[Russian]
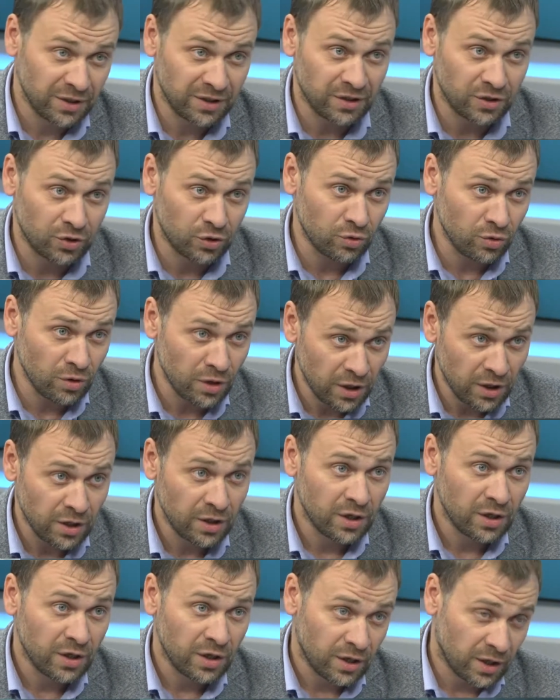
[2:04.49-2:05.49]
Это соль,
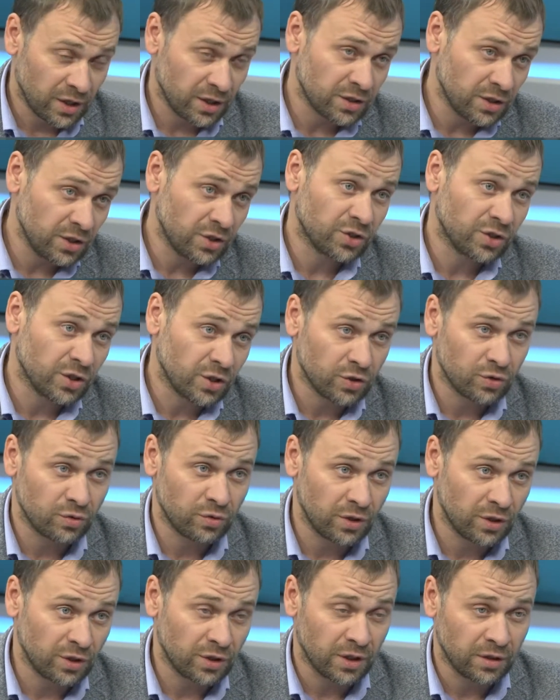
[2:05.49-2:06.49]
различные
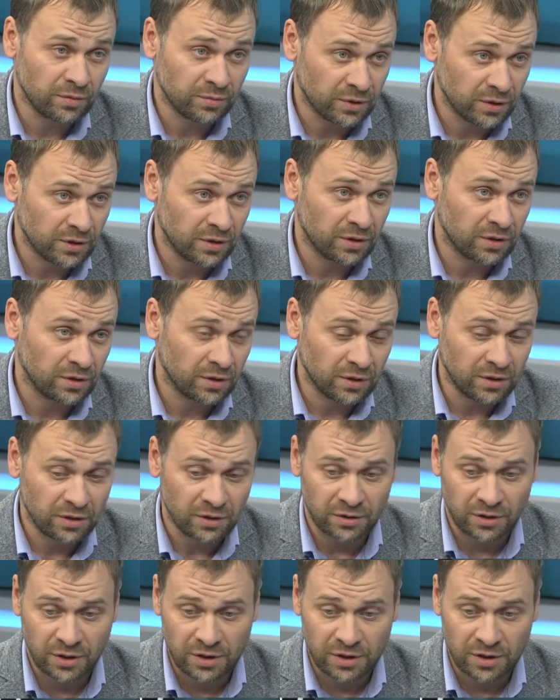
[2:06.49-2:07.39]
соли, там э,